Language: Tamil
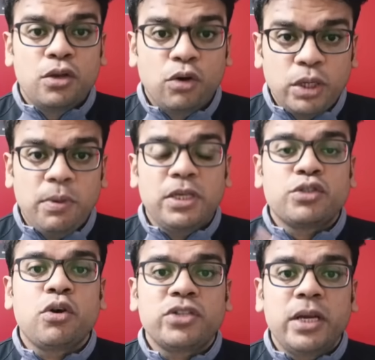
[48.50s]
ஒட்டுமொத்த
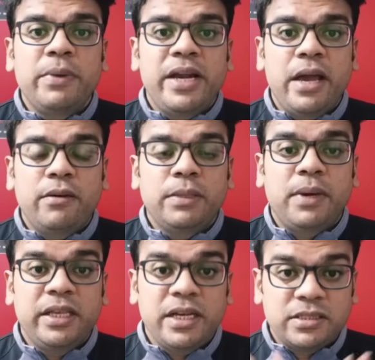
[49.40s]
சோசியல் மீடியாவே வந்து
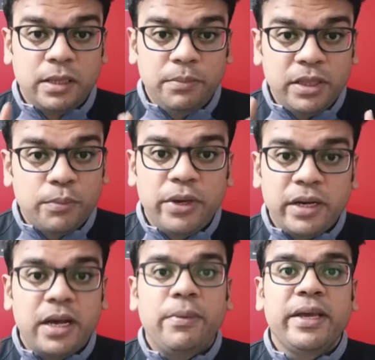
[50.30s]
பார்த்தீங்கன்னா ஸ்தம்பித்து
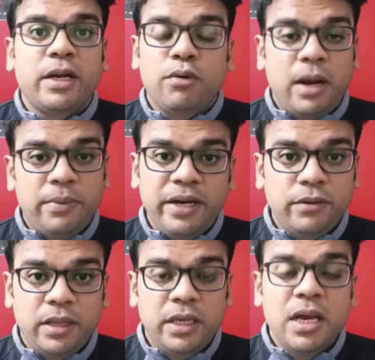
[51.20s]
போயிருக்கு அப்படிங்கிற ஒரு அப்டேட்
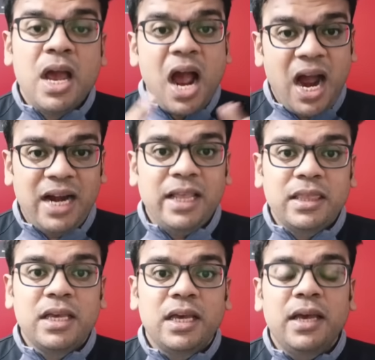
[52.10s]
வருது
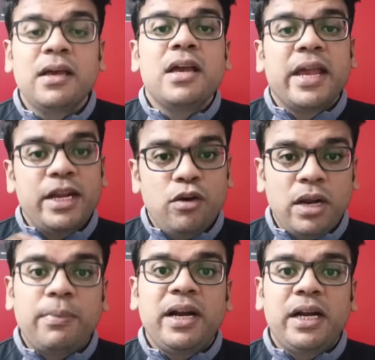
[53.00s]
அடுத்து இன்னொரு
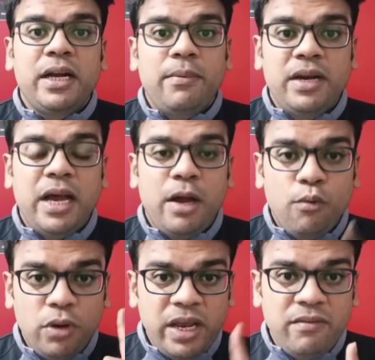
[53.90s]
அப்டேட் என்ன அப்படின்னா
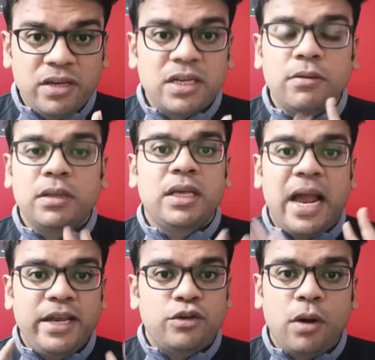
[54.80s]
ஒரு எவிக்ஷன் வந்து
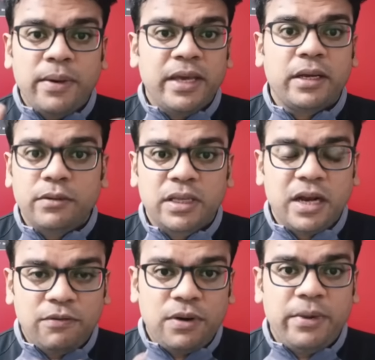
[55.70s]
ஐஷோ அப்படிங்கிறது வந்து
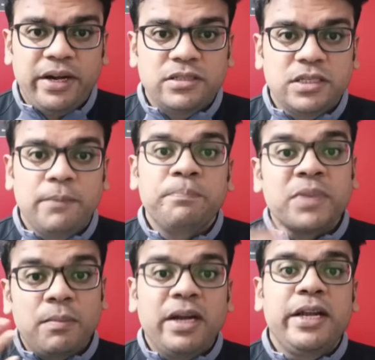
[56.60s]
கன்ஃபார்ம் ஆயிடுச்சு
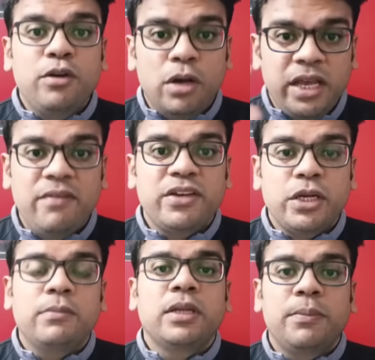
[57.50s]
பட் இன்னொரு
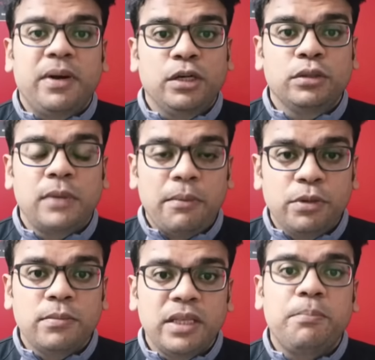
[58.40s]
எவிக்ஷனும் வந்து பண்ணணும்
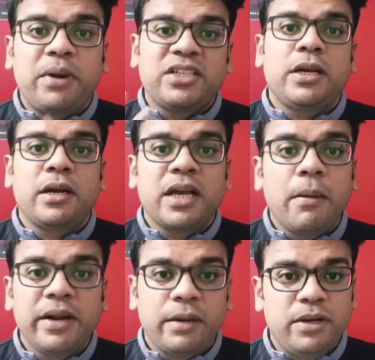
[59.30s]
அதுவும் வந்து ப்ரெஷர் இருக்குது
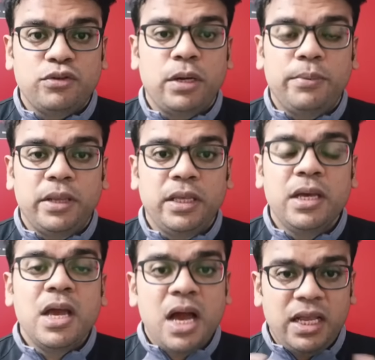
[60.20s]
அப்படின்ற மாதிரி சொல்லப்படுது
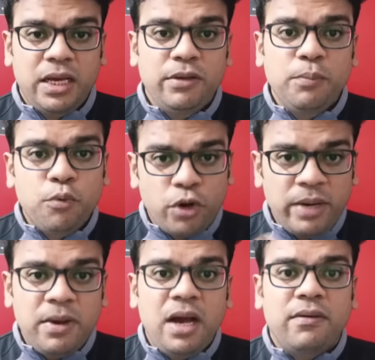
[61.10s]
அதாவது
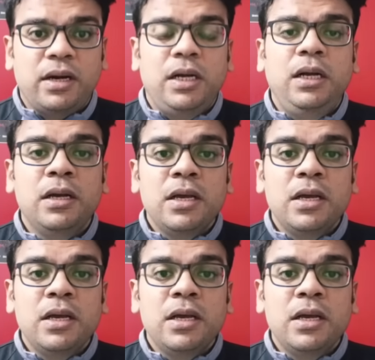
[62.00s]
பூர்ணிமா அவர்கள்